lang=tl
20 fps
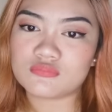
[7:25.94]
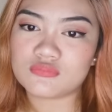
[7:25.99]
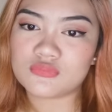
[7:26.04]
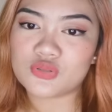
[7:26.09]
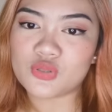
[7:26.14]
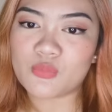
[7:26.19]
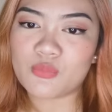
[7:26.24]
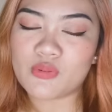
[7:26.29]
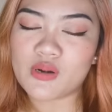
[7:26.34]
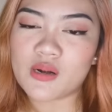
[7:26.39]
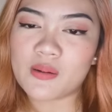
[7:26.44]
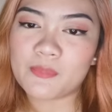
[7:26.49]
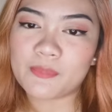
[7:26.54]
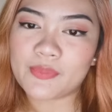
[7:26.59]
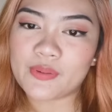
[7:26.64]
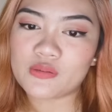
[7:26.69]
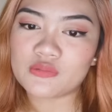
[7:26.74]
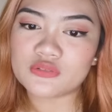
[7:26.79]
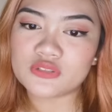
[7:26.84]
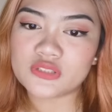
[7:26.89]
Sobrang
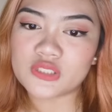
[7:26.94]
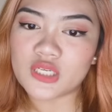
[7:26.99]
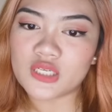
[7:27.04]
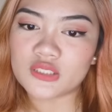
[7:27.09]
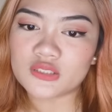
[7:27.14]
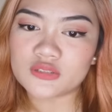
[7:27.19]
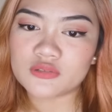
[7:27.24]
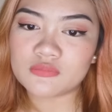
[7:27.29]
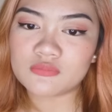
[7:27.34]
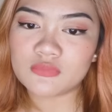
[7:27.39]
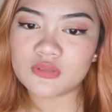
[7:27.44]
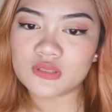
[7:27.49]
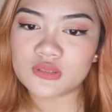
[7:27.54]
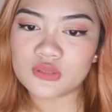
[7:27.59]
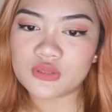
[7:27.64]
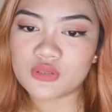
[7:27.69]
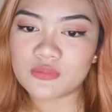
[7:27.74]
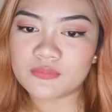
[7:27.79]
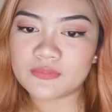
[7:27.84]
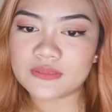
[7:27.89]
proud sa akin yung mga
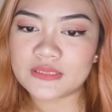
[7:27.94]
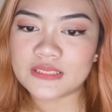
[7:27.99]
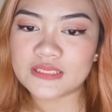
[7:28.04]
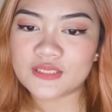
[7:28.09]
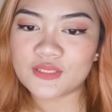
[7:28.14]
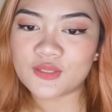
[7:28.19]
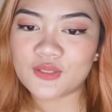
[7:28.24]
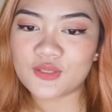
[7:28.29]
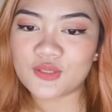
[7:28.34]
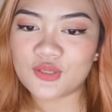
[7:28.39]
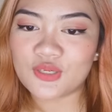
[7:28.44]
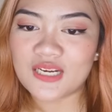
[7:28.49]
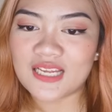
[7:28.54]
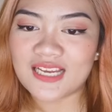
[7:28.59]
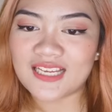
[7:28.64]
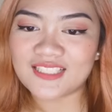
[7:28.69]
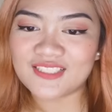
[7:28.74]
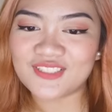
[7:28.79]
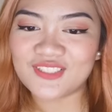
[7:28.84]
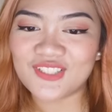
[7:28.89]
Dominic
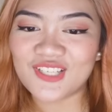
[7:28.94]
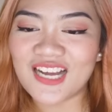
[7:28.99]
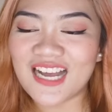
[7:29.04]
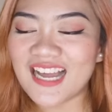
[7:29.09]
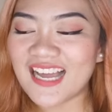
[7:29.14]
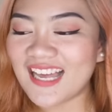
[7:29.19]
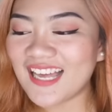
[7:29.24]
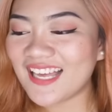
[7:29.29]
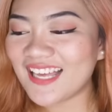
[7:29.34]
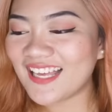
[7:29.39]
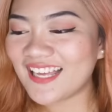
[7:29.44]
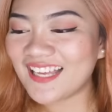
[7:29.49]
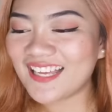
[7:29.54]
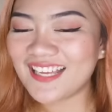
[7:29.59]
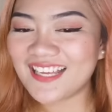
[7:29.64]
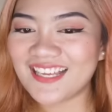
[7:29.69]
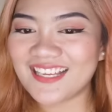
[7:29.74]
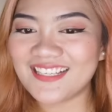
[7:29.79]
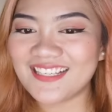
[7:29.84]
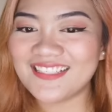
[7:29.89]
Colado.
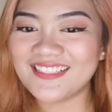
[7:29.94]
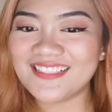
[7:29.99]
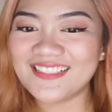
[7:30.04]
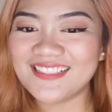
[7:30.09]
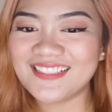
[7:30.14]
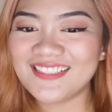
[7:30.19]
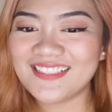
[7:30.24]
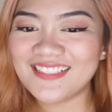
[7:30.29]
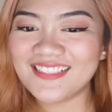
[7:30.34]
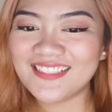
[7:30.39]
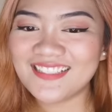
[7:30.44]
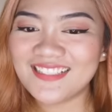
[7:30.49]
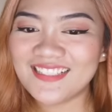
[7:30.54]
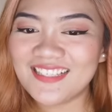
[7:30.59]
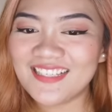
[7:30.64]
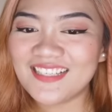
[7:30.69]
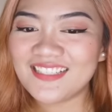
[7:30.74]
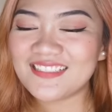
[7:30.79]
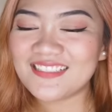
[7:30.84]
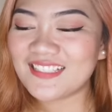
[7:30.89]
Ah!
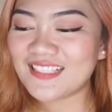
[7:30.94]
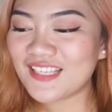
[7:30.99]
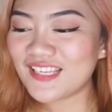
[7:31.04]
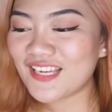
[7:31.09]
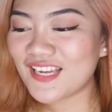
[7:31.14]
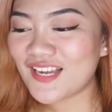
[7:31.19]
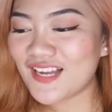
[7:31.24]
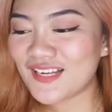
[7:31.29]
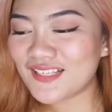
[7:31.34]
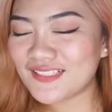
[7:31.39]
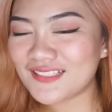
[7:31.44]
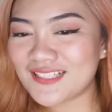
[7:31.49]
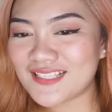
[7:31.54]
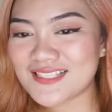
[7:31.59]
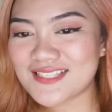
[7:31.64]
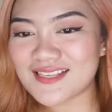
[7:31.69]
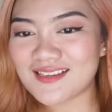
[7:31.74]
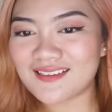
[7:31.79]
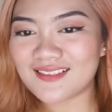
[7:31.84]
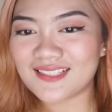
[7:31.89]
naging
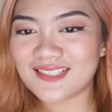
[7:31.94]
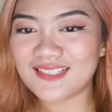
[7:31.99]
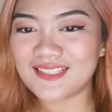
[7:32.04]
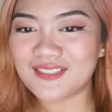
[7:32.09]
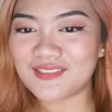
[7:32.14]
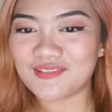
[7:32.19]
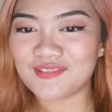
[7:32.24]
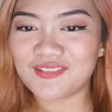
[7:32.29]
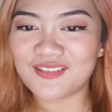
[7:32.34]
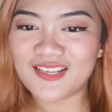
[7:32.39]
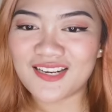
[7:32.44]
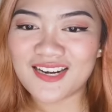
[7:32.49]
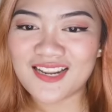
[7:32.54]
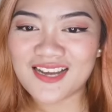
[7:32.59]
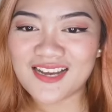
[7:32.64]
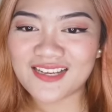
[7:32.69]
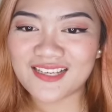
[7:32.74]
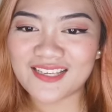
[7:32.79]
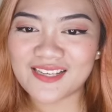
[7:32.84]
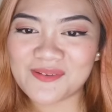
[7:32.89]
Agnes Aquino.
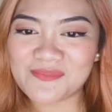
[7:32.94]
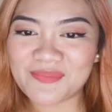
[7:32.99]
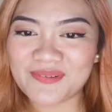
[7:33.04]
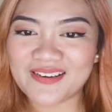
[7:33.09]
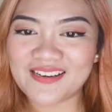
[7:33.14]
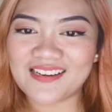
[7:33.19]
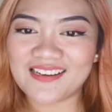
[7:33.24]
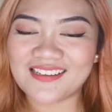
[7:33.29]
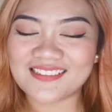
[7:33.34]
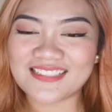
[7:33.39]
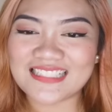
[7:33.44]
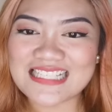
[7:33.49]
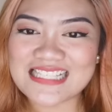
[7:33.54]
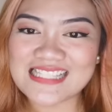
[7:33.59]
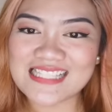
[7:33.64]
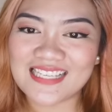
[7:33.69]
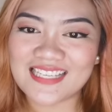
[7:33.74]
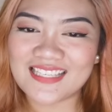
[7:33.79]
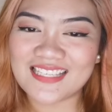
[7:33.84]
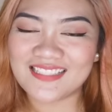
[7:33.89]
Lalaki ka pala, tas
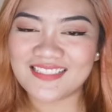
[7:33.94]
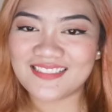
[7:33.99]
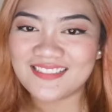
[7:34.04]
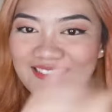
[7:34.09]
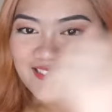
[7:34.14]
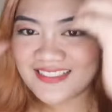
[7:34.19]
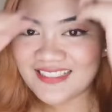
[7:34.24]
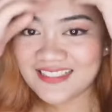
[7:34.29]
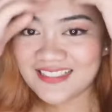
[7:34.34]
naging...